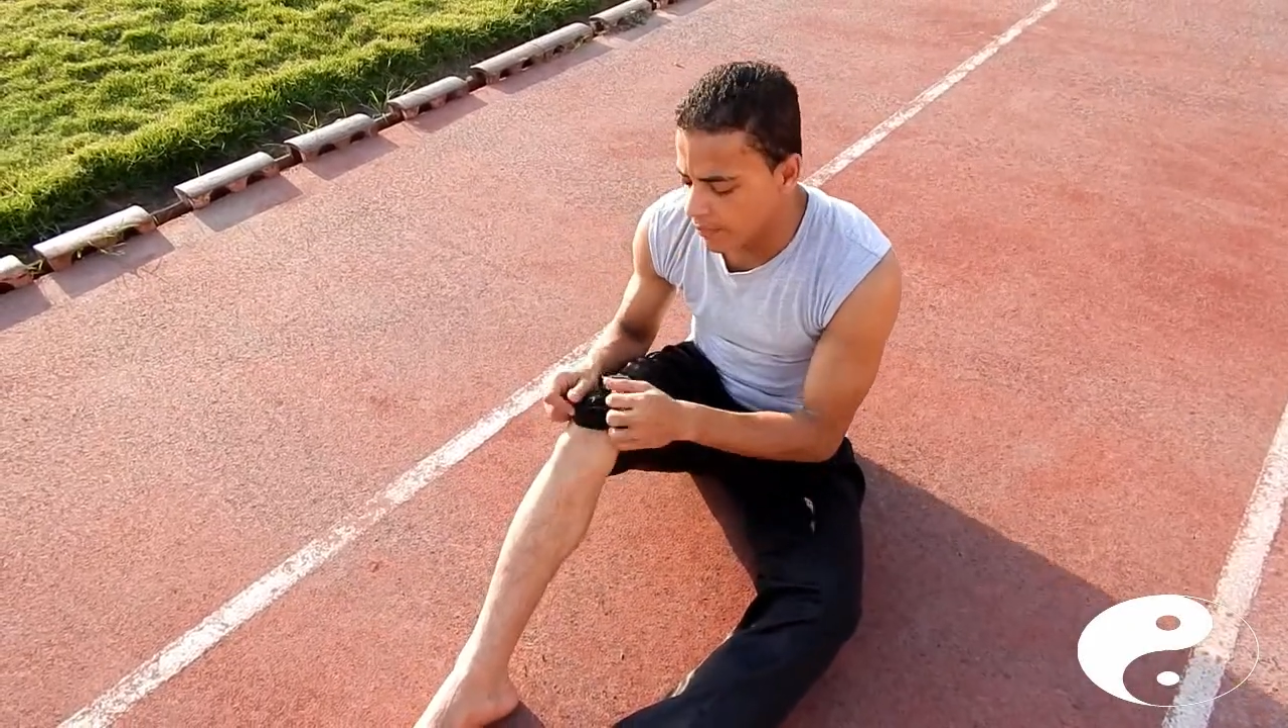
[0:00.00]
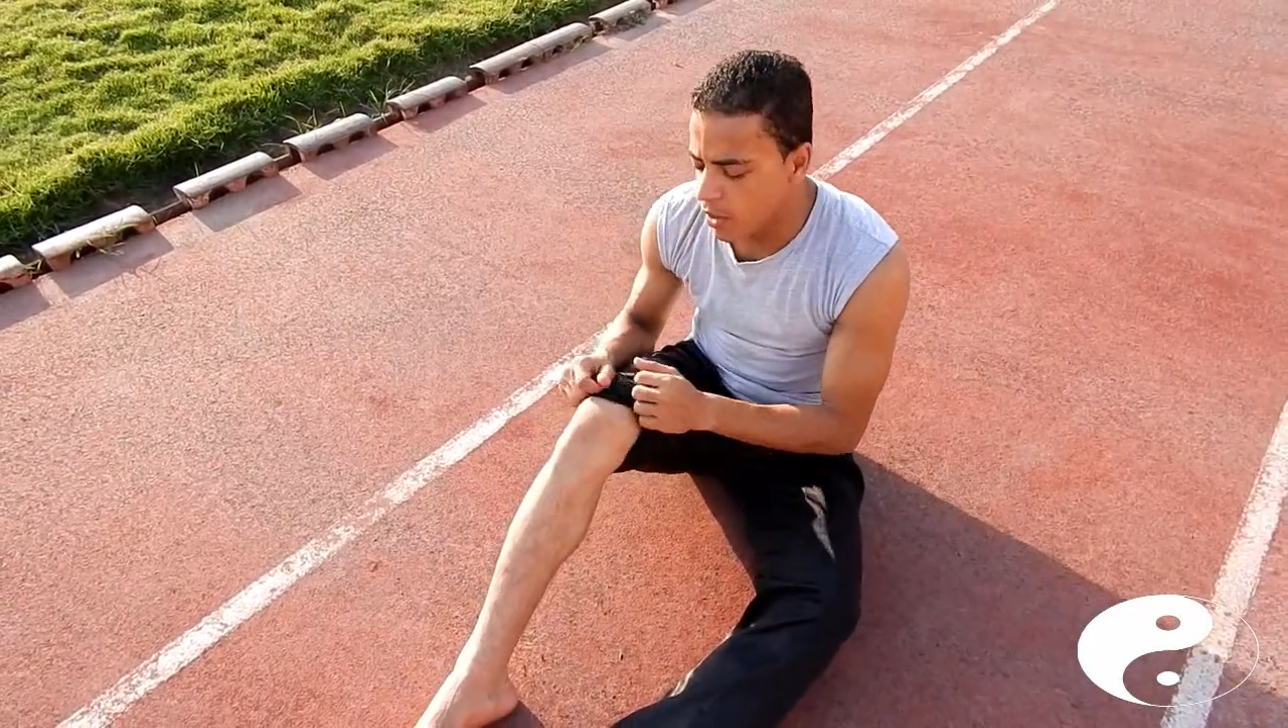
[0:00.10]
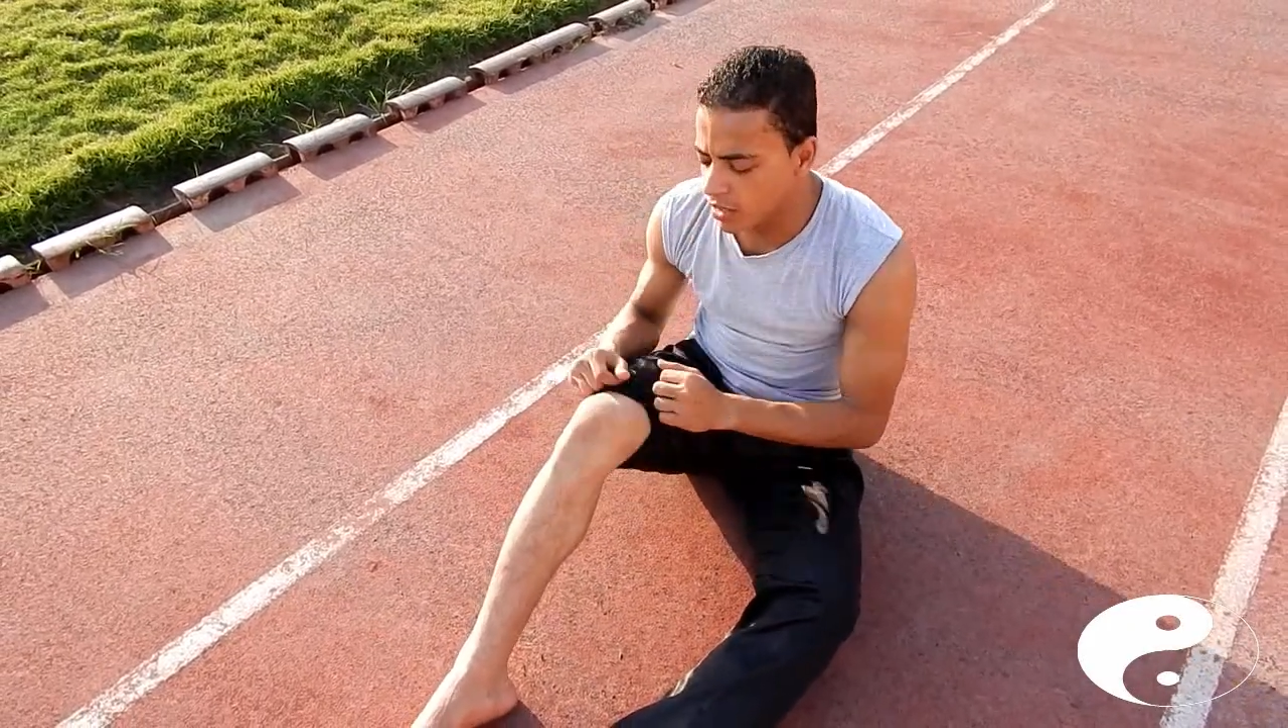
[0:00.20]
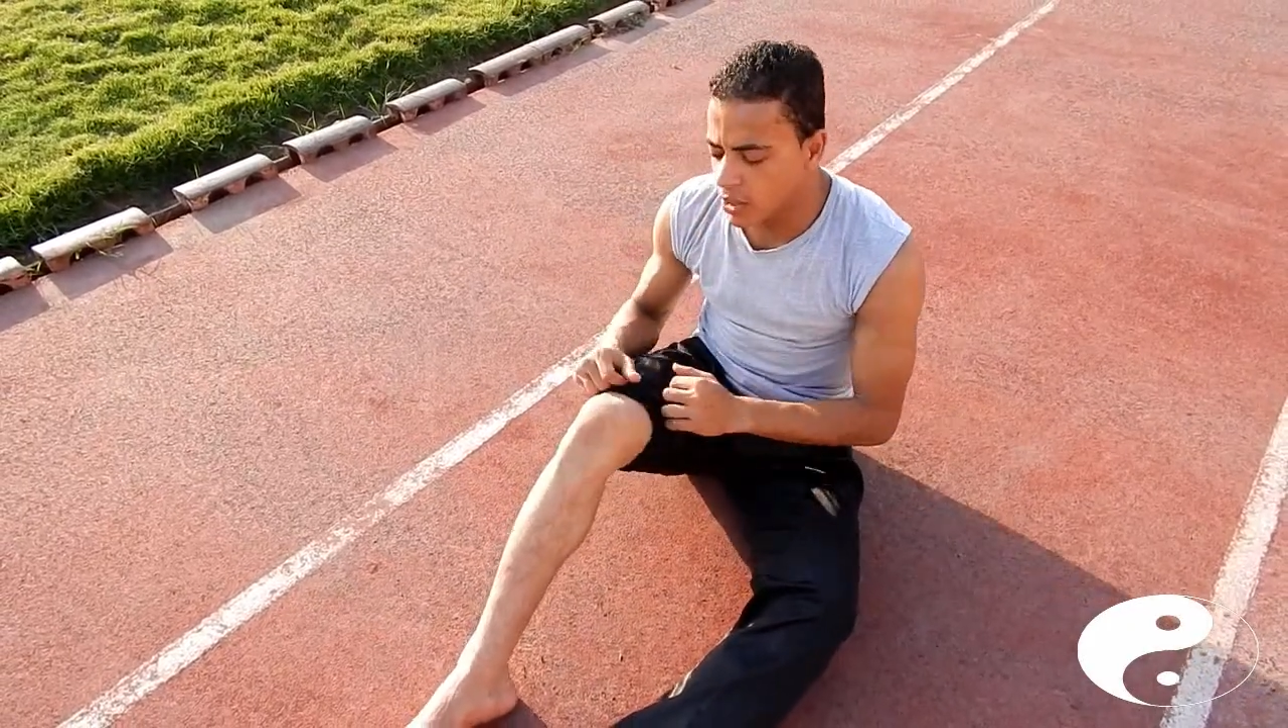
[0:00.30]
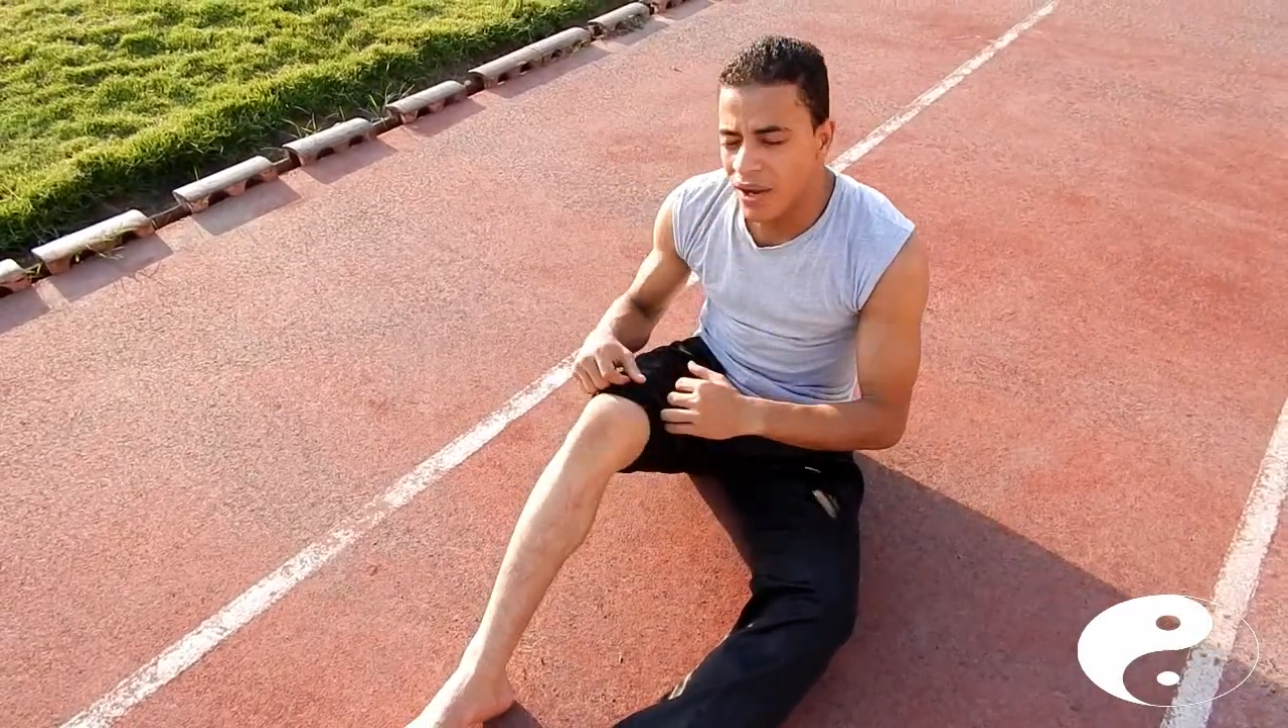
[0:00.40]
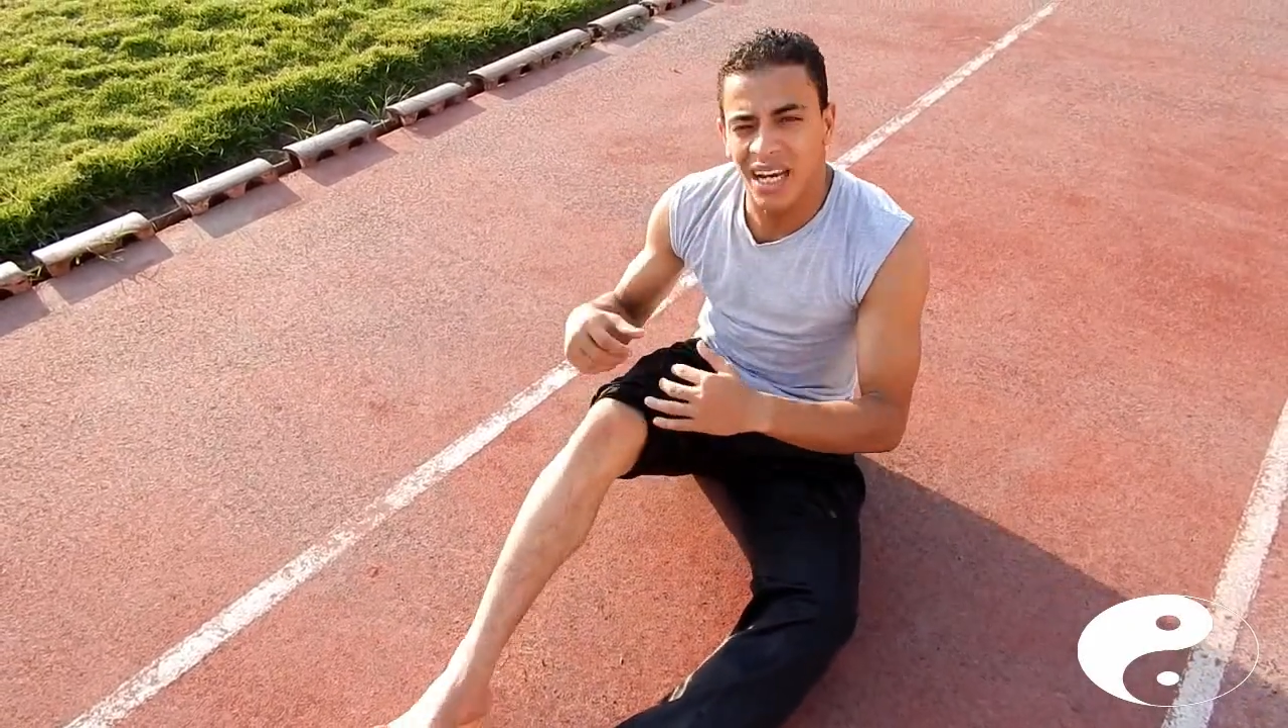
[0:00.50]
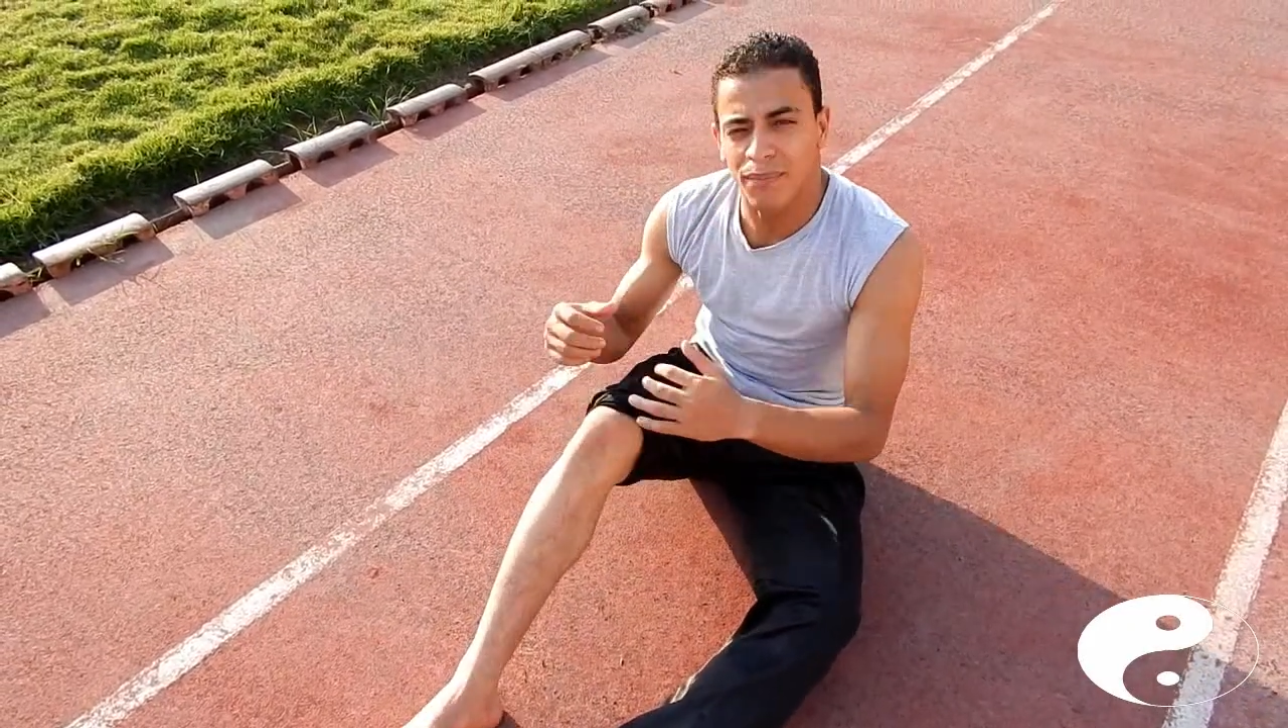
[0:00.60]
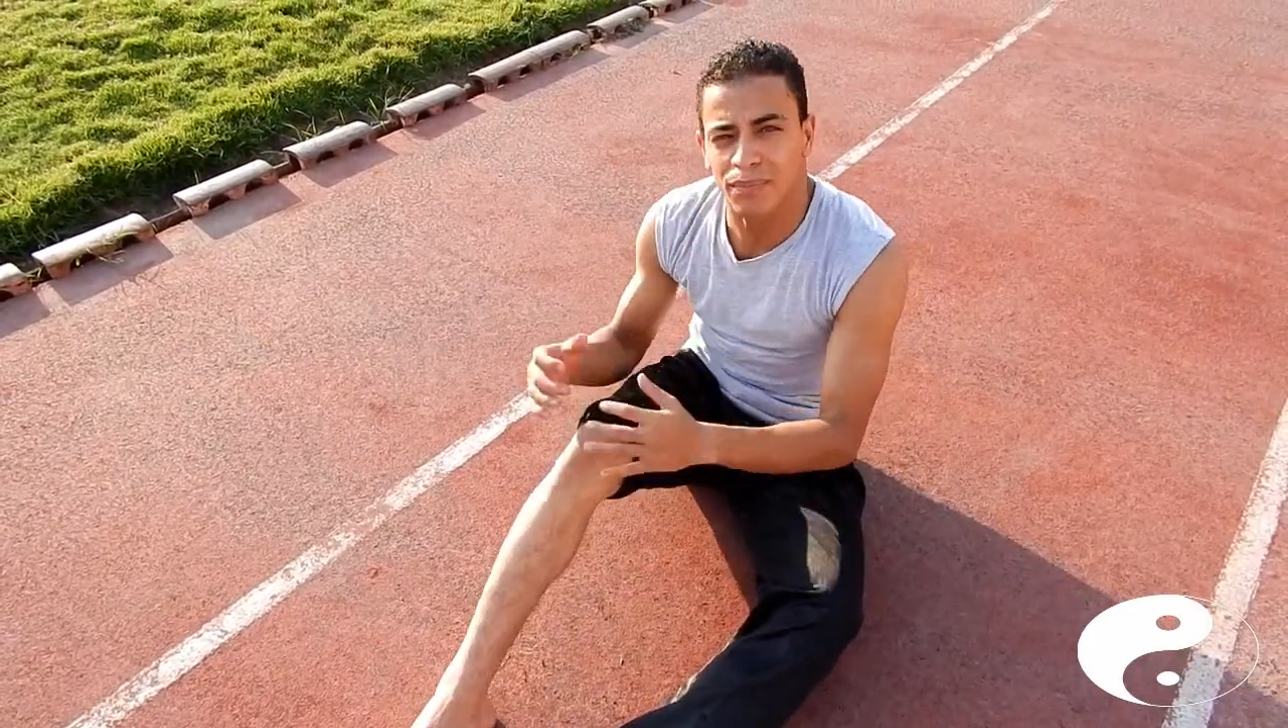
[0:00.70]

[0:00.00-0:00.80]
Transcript: طيب لو هتروح